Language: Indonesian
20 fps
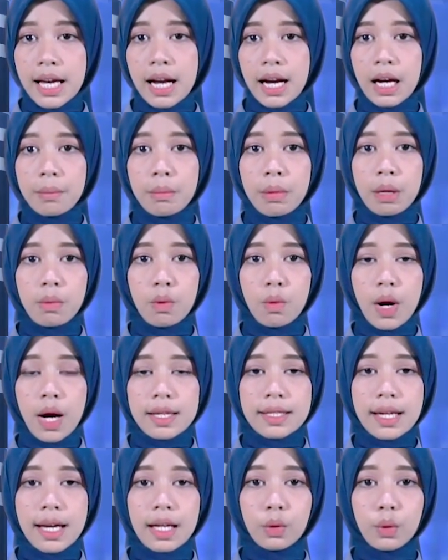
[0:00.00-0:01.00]
akan berbuah
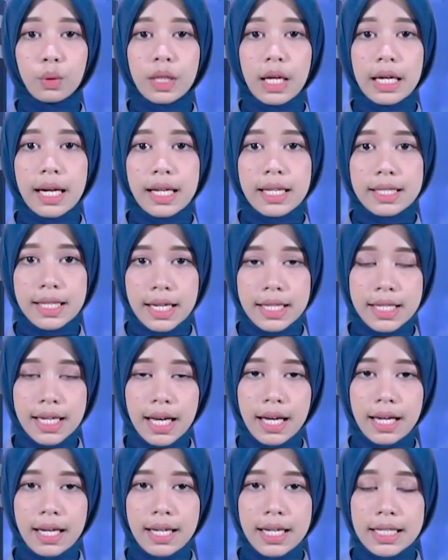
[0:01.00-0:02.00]
satu tandan saja,